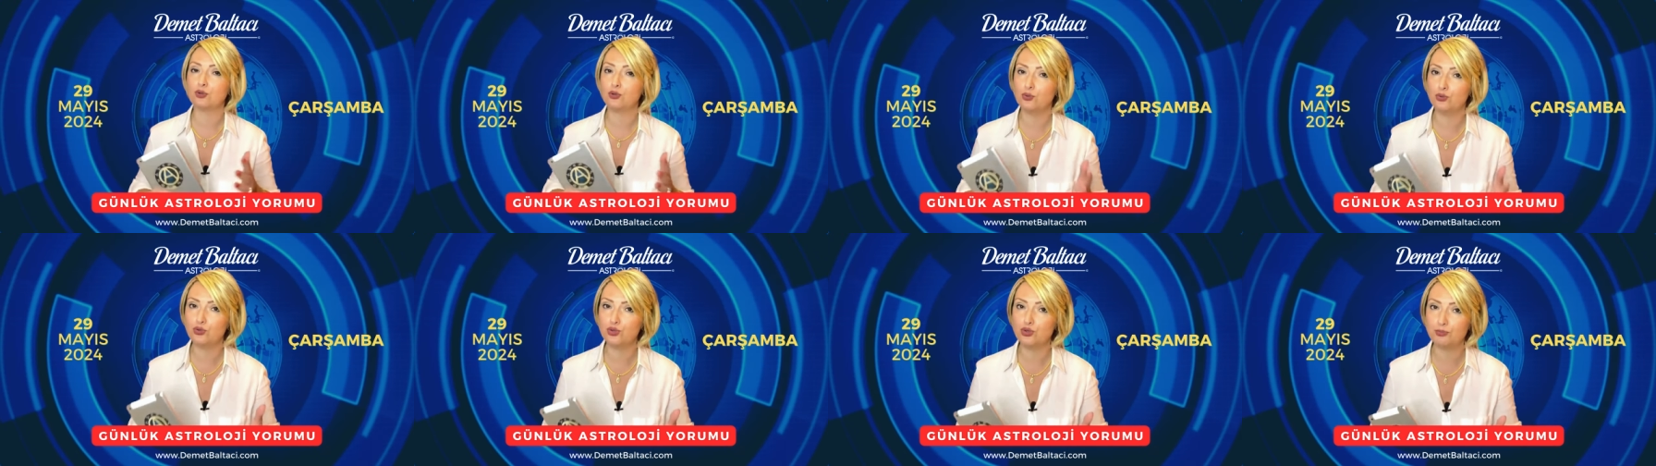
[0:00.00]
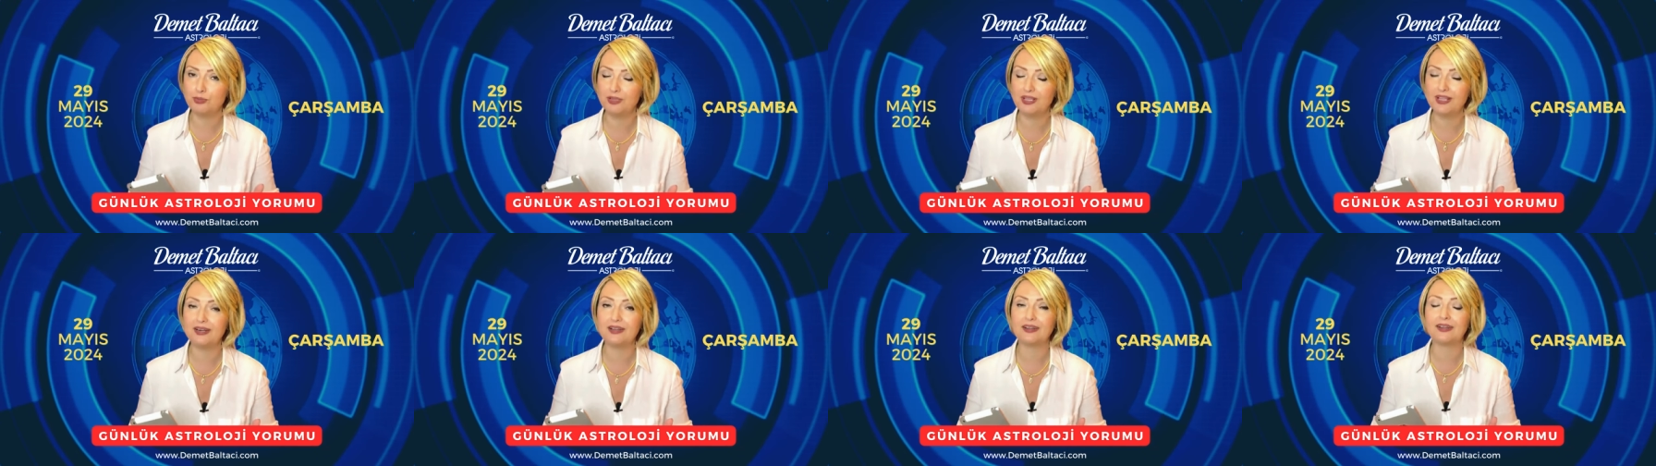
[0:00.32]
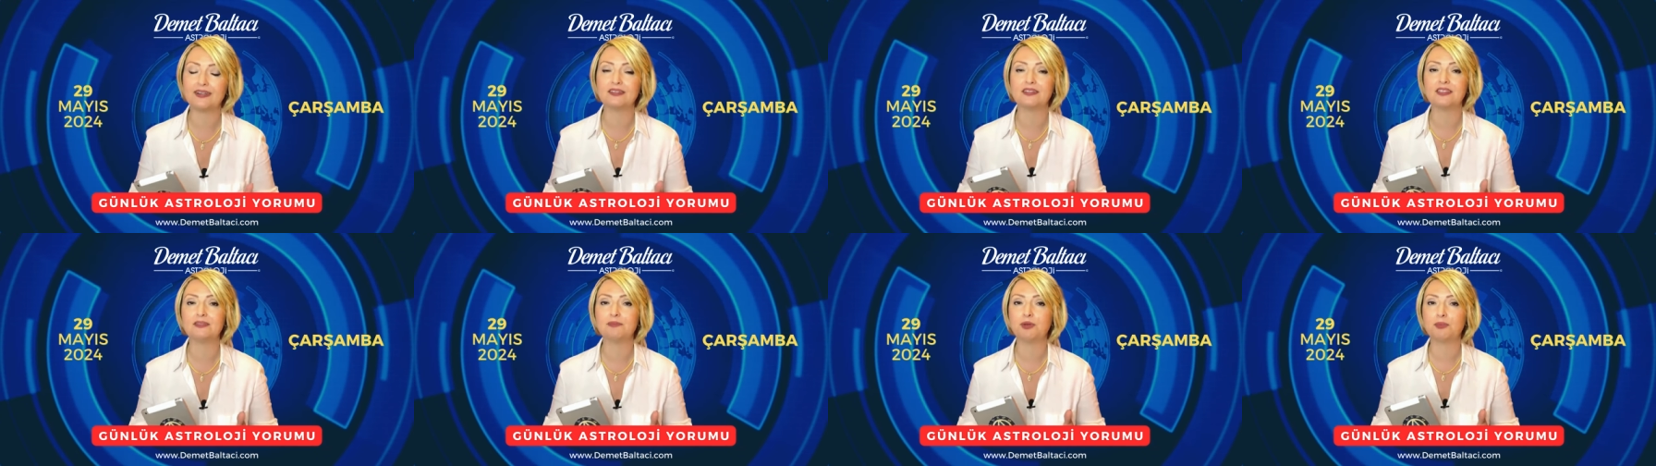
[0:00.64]
görüşmelere
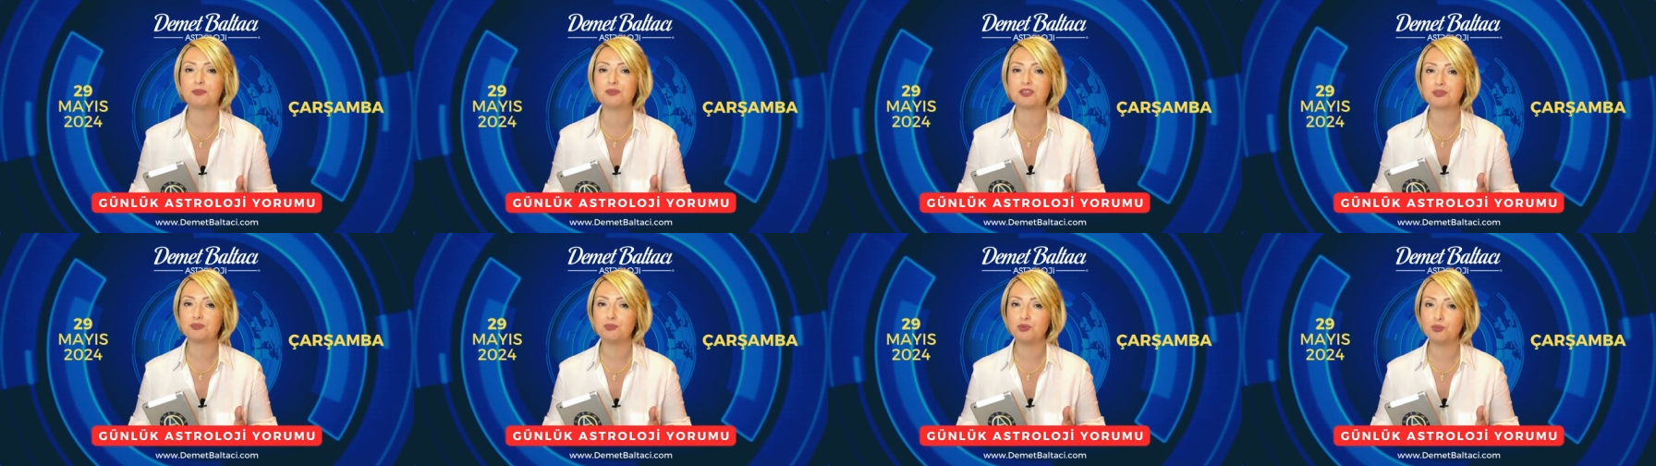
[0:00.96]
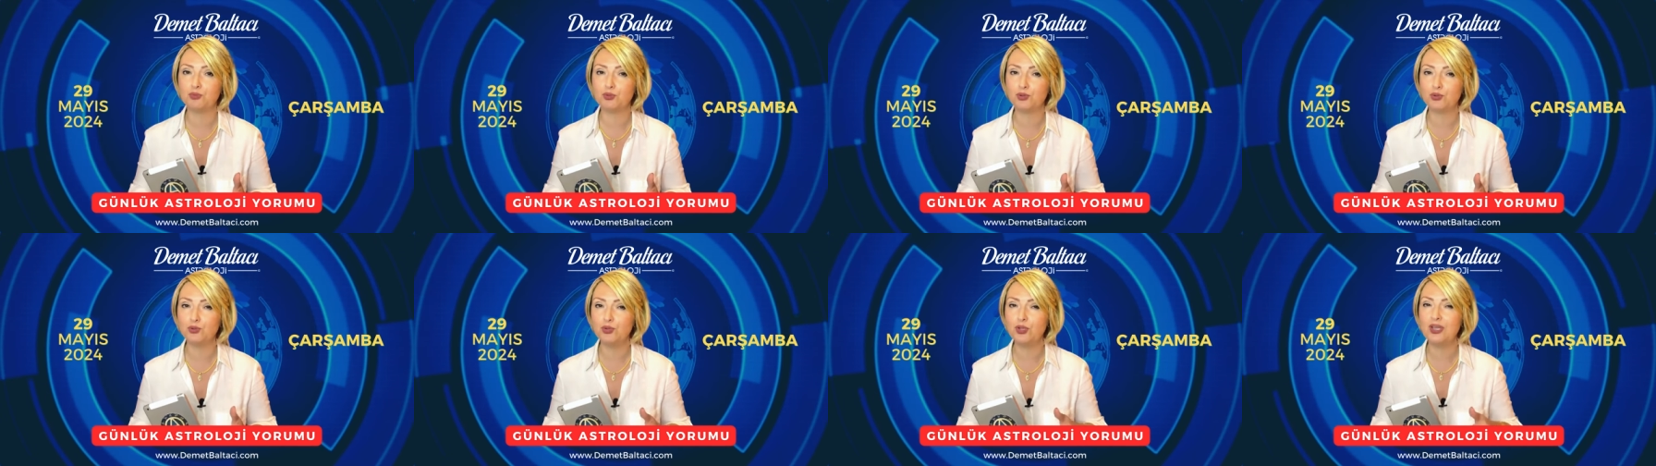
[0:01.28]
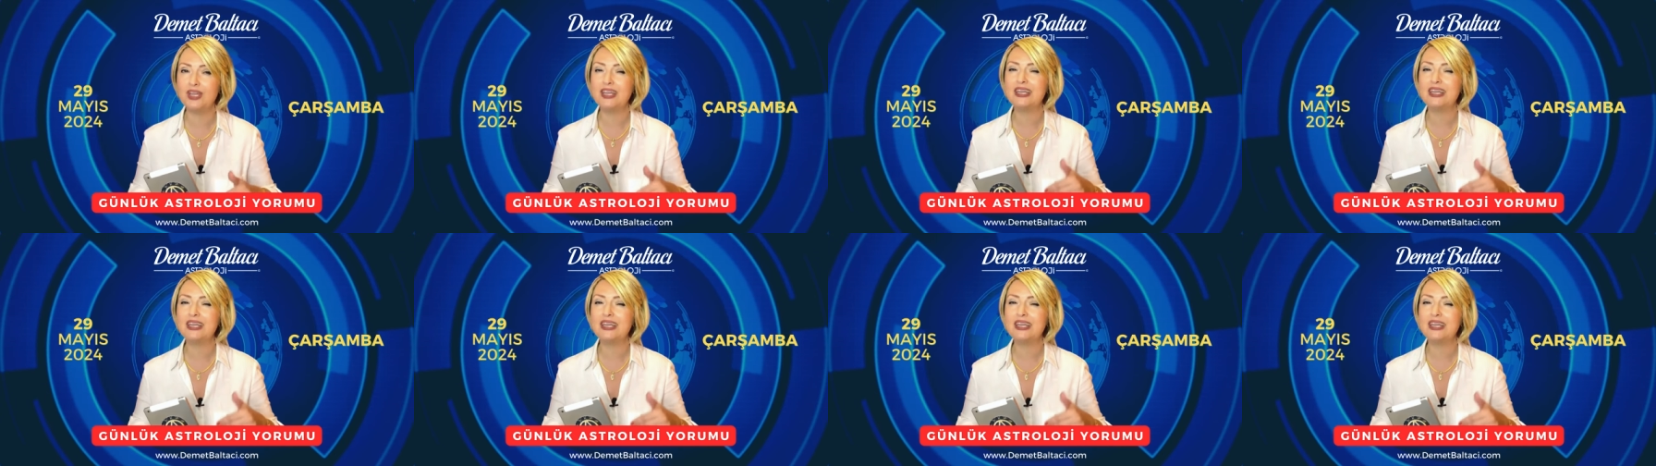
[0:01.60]
katılmamız mümkün.